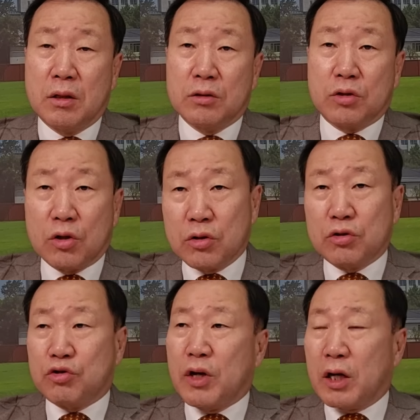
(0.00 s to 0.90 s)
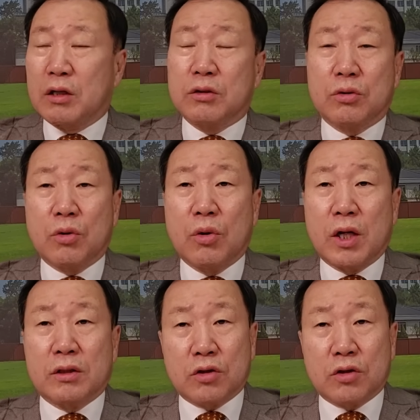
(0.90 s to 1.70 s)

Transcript: 성추행 논란,